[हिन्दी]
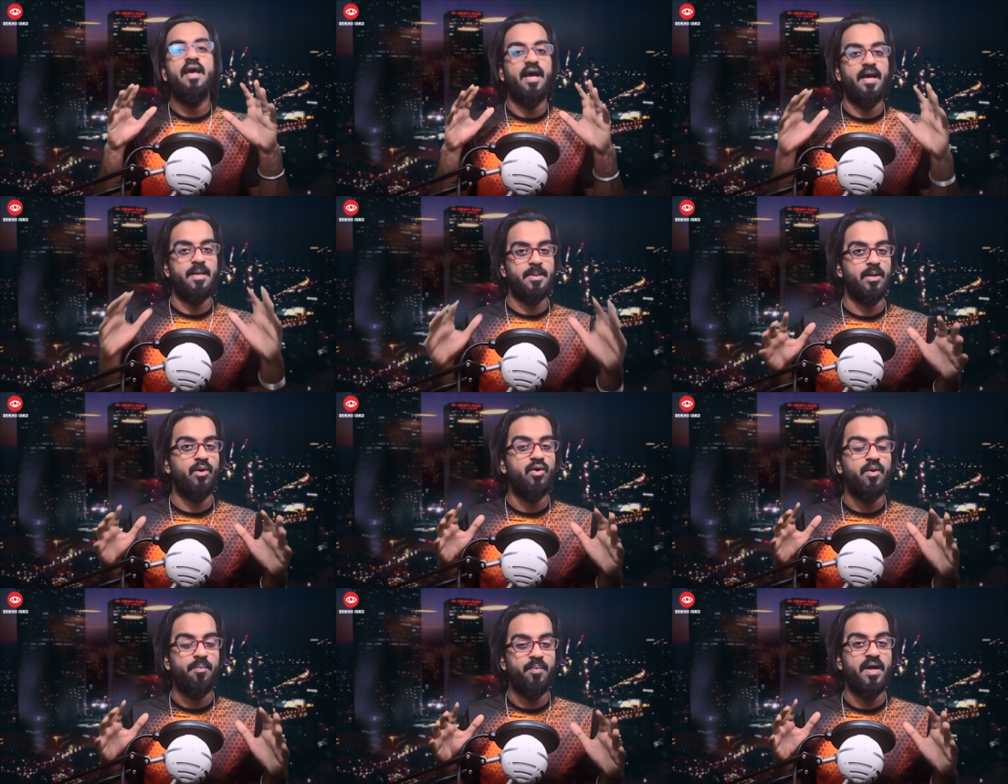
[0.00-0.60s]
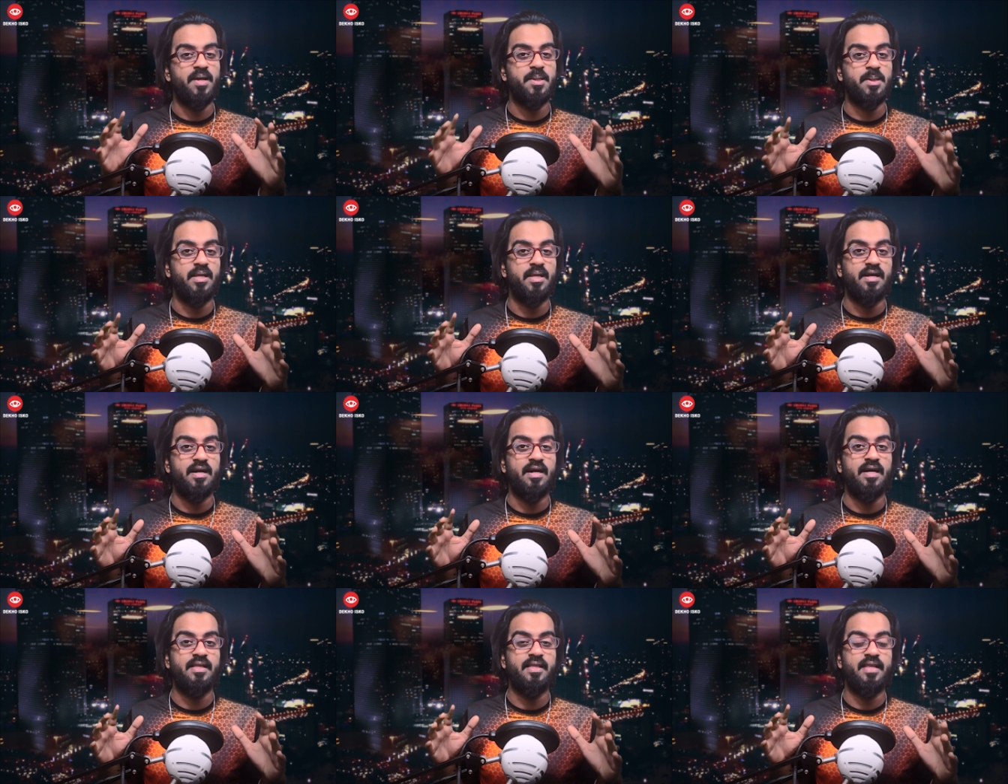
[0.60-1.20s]
ऐसा कोई पैच
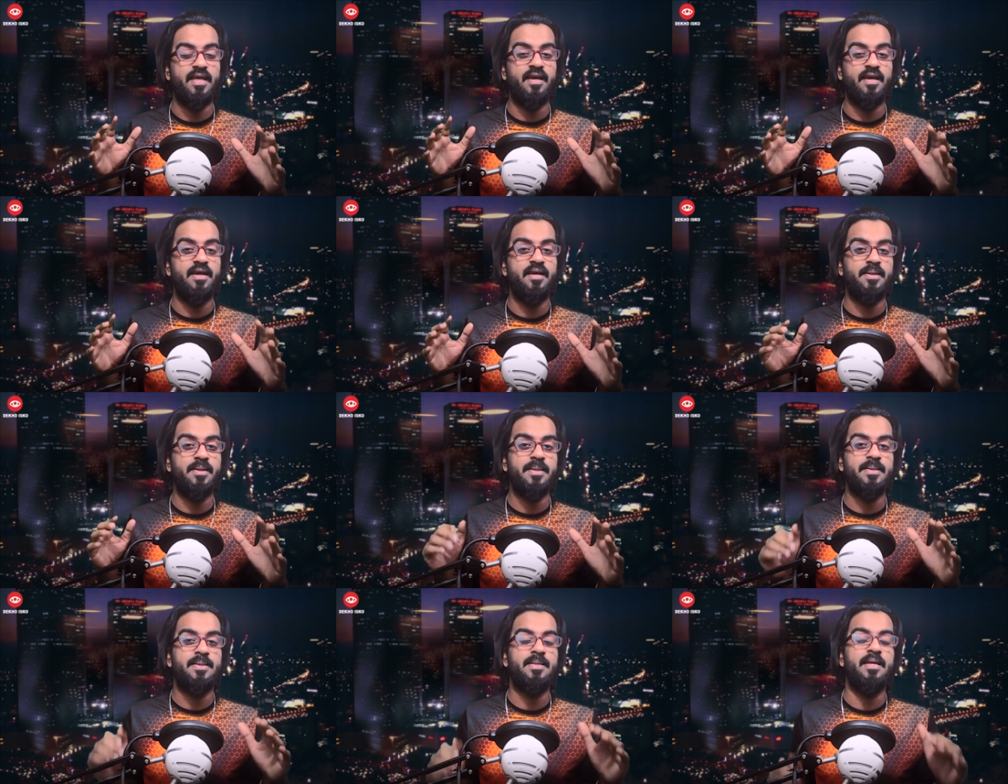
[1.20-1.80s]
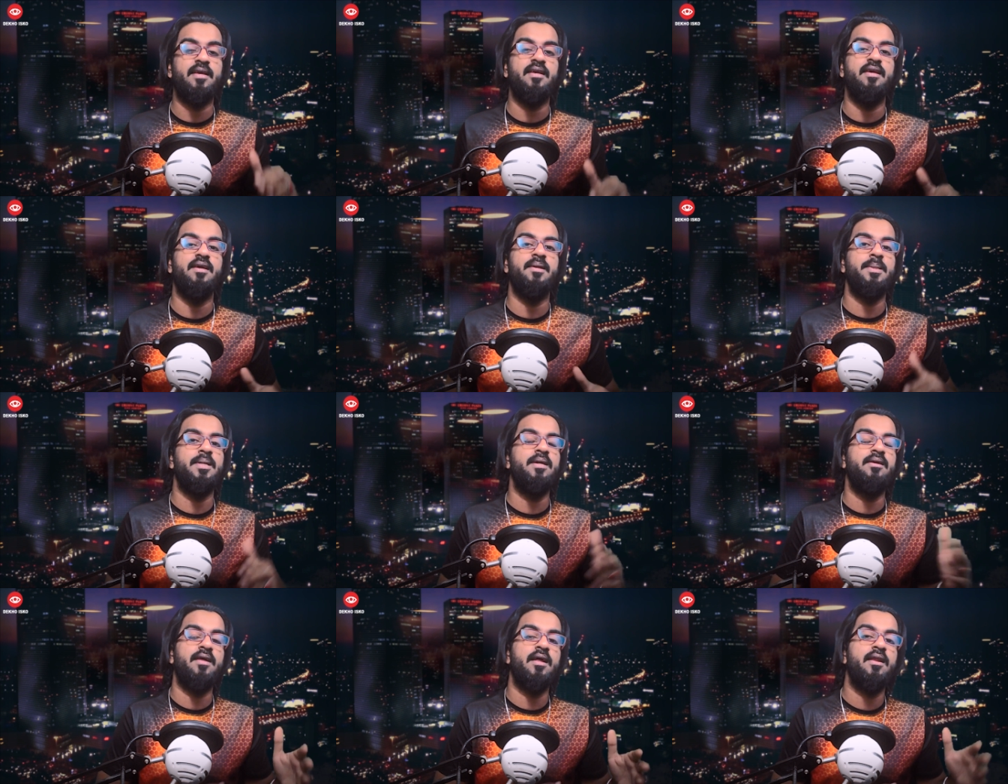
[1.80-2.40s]
निकाल देंगे जिससे कि ये
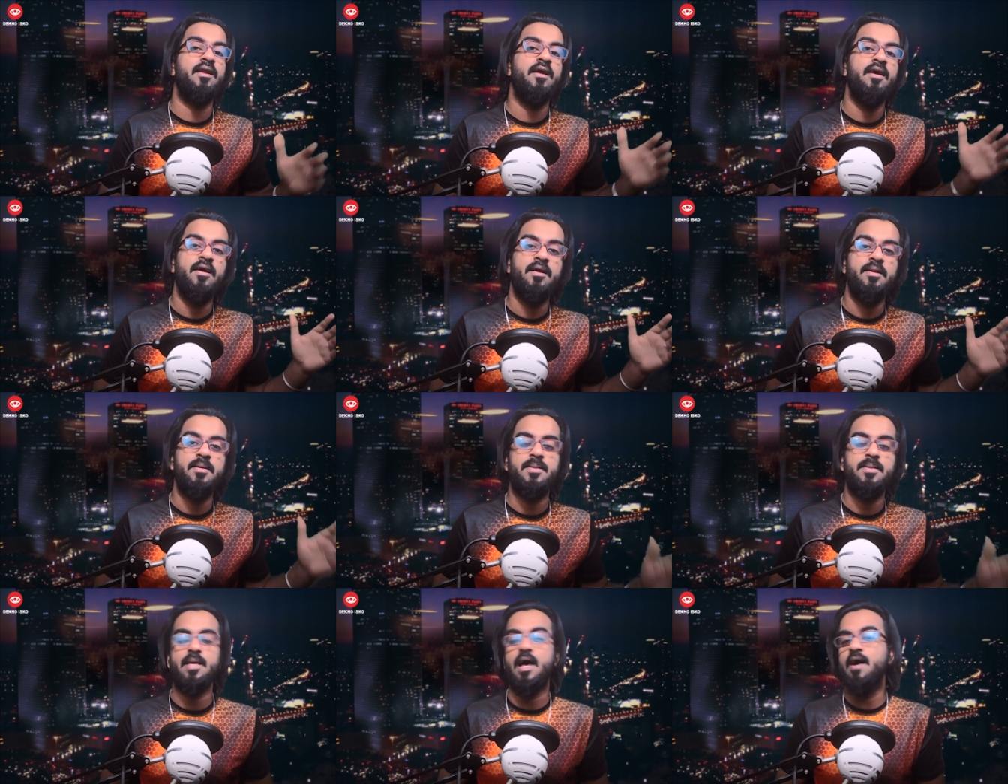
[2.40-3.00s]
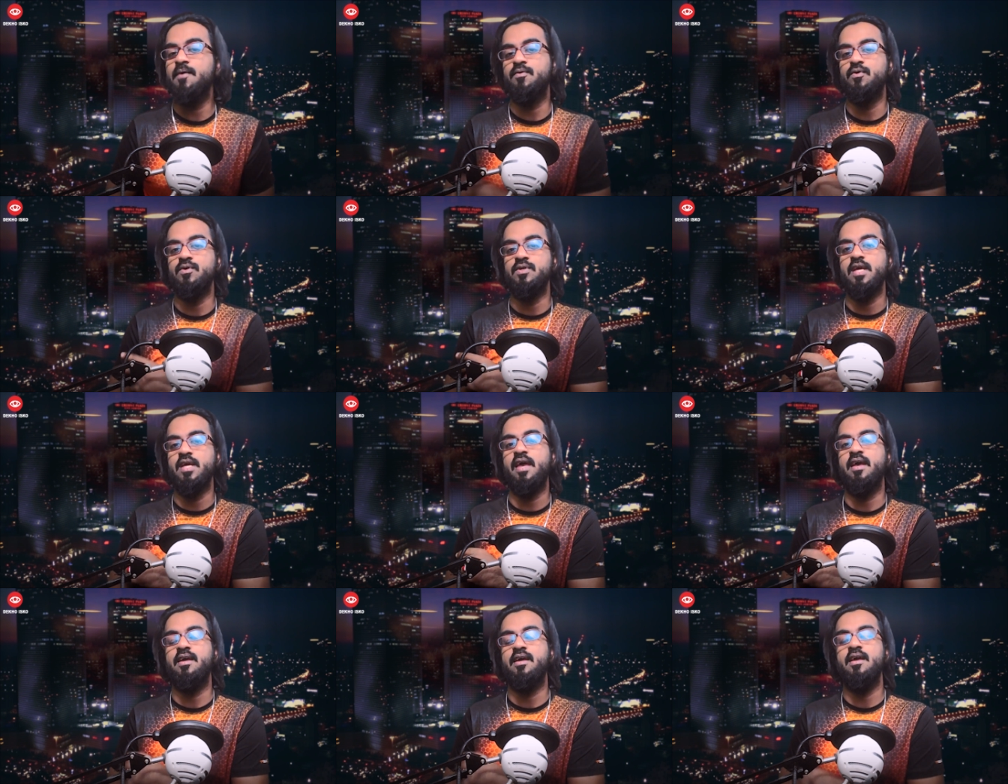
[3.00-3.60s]
चीटर साफ हो
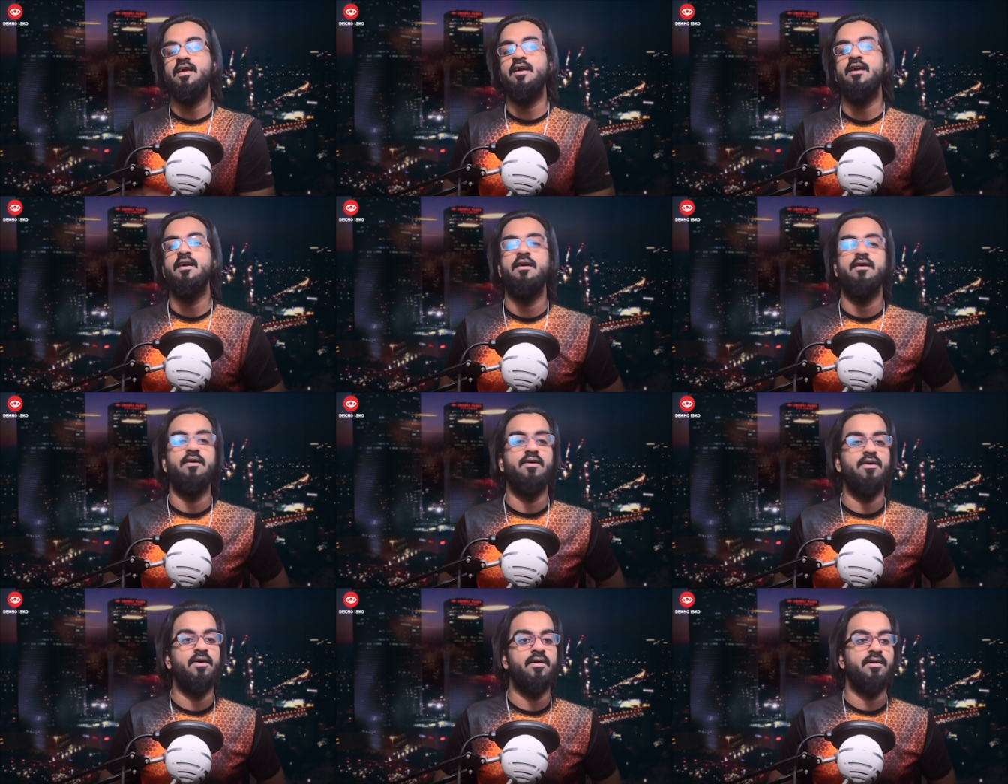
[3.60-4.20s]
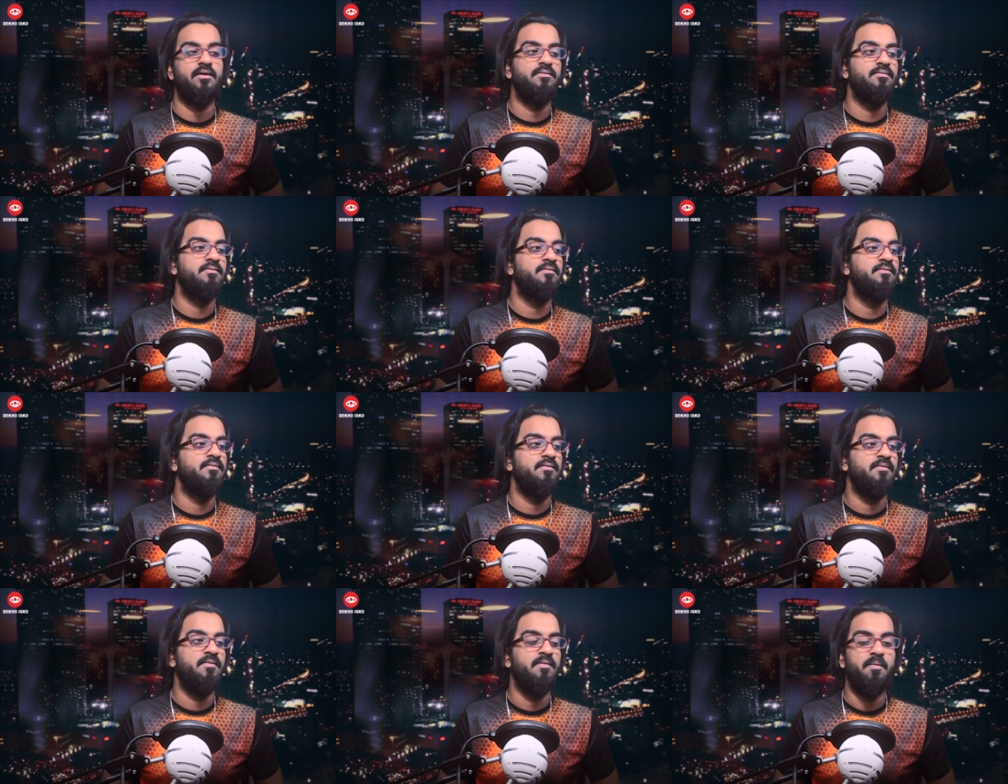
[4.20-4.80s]
जाएंगे और
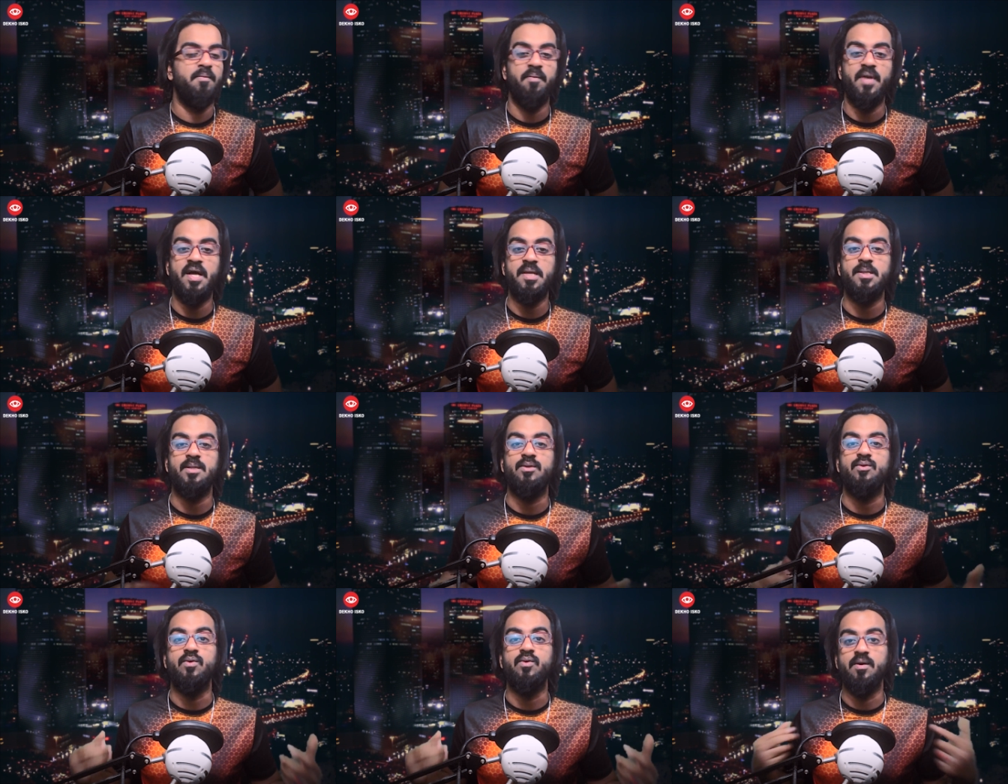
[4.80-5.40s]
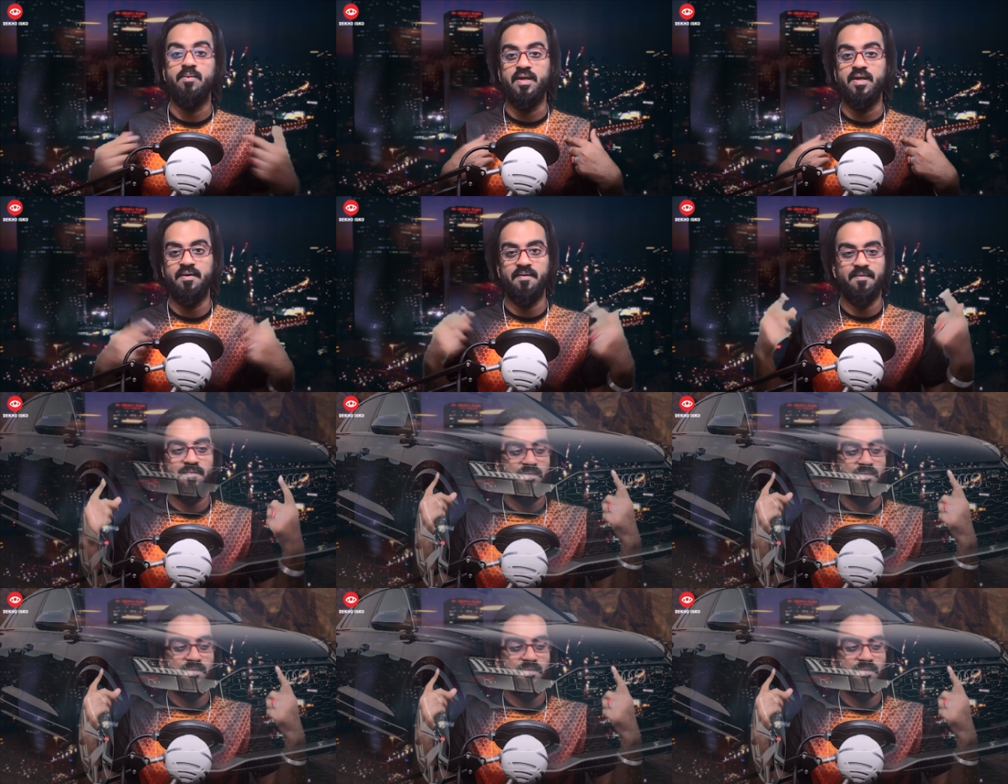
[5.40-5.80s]
मैं जीतूंगा फिर